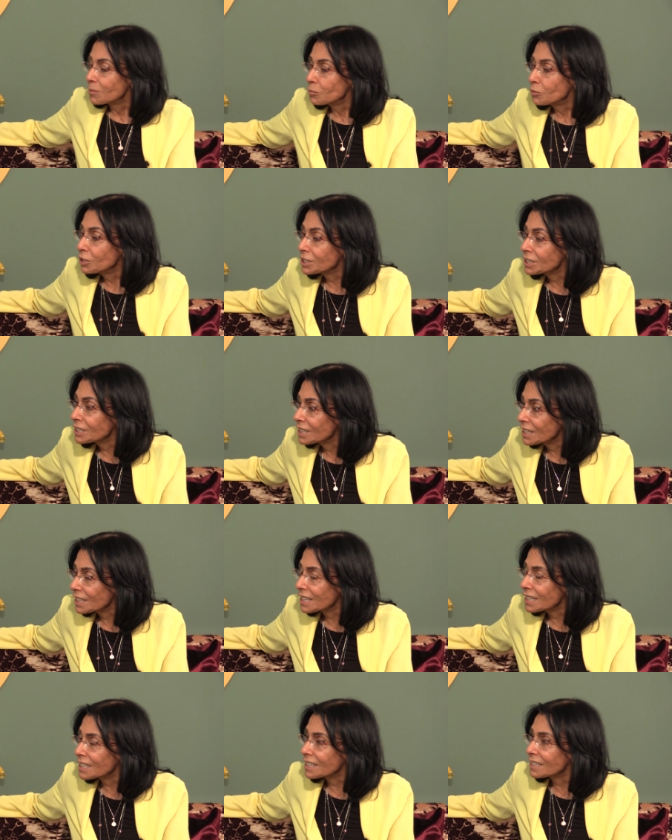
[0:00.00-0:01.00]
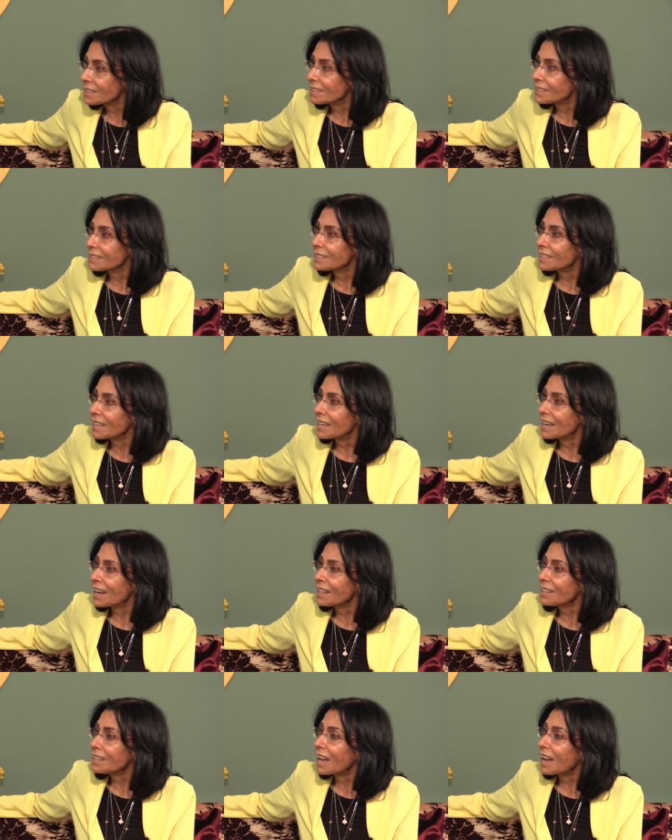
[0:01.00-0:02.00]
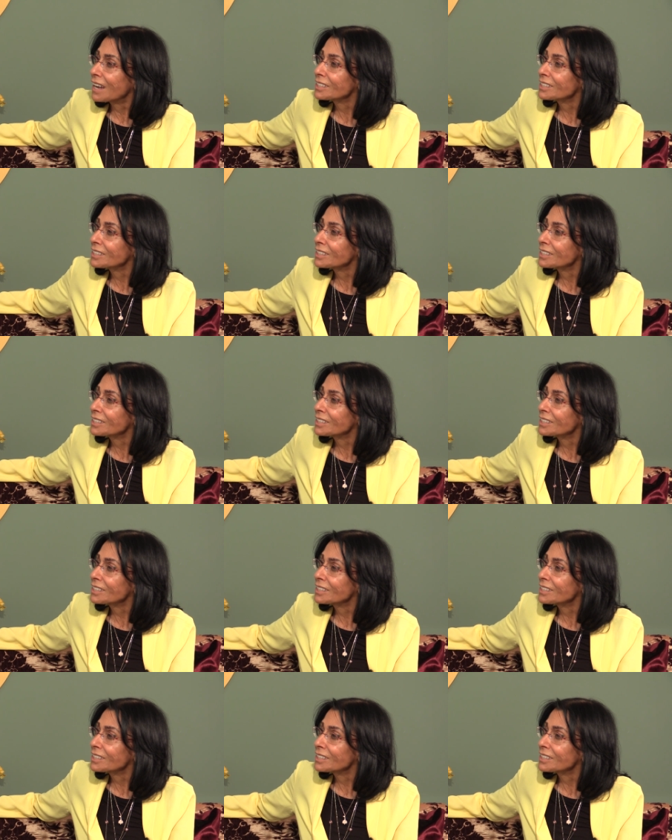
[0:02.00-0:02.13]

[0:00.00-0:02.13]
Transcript: bu işin hakikatinde Allah